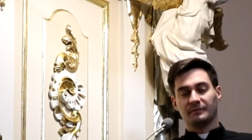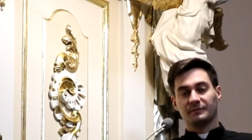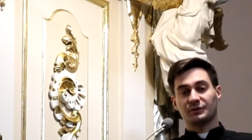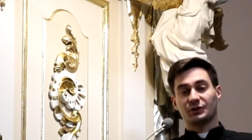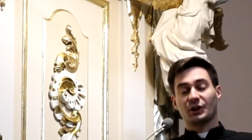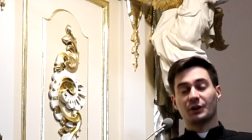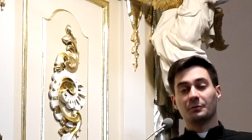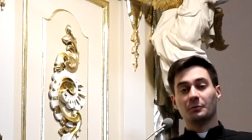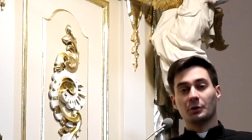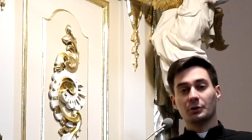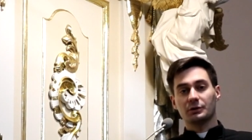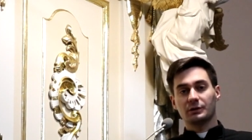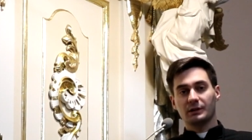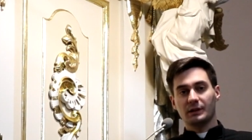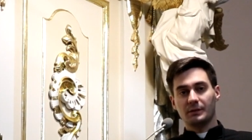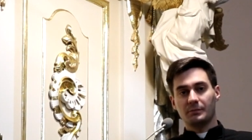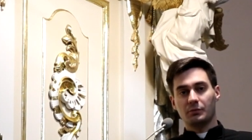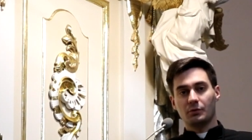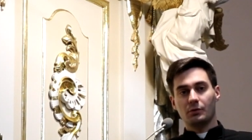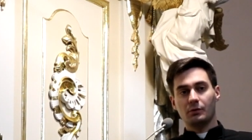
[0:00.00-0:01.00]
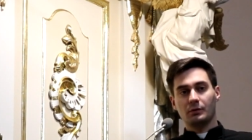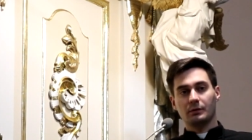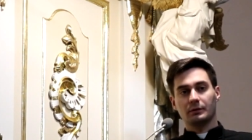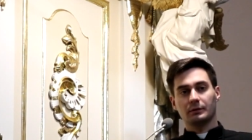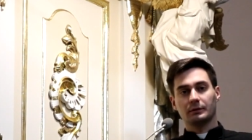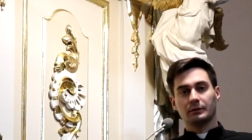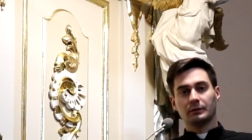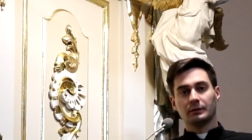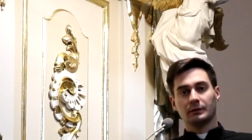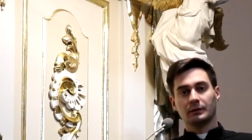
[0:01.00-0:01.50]
wszechmocny Bóg,
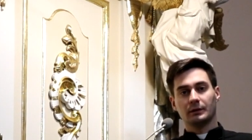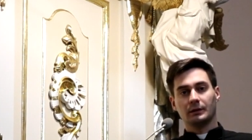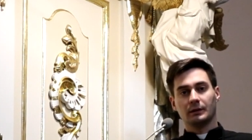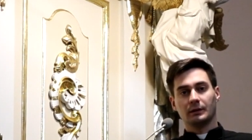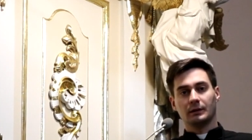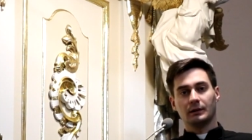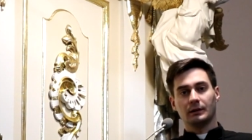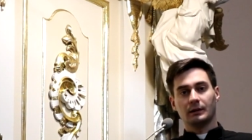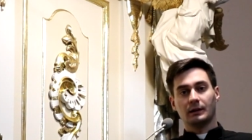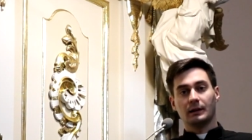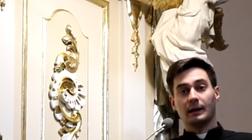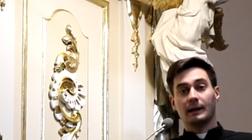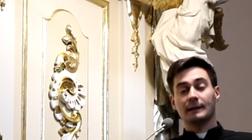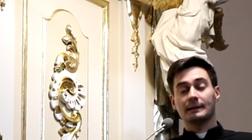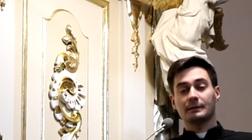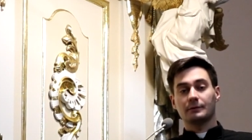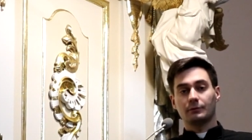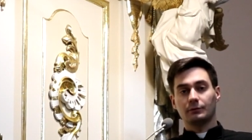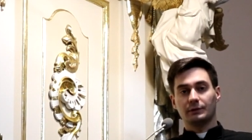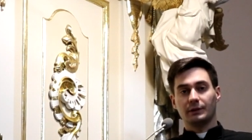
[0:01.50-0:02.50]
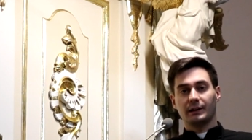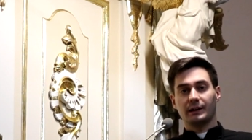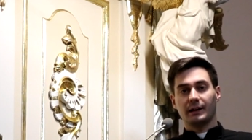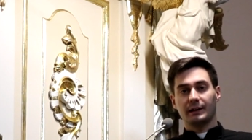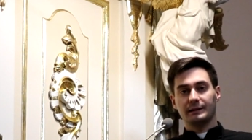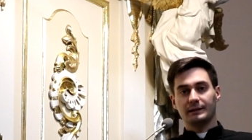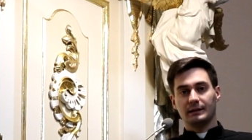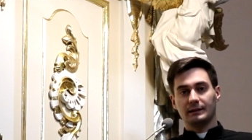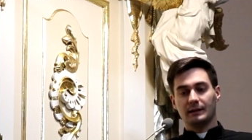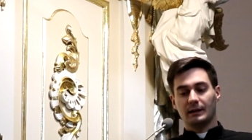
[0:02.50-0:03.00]
a skuty
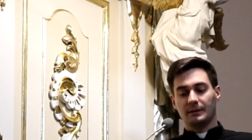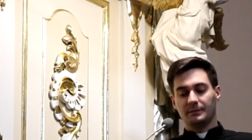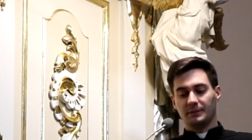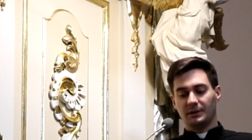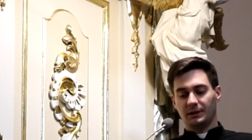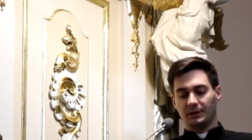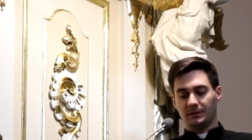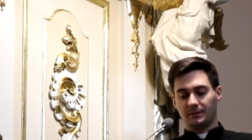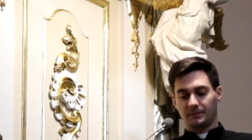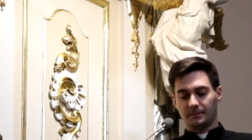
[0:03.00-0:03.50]
kajdanami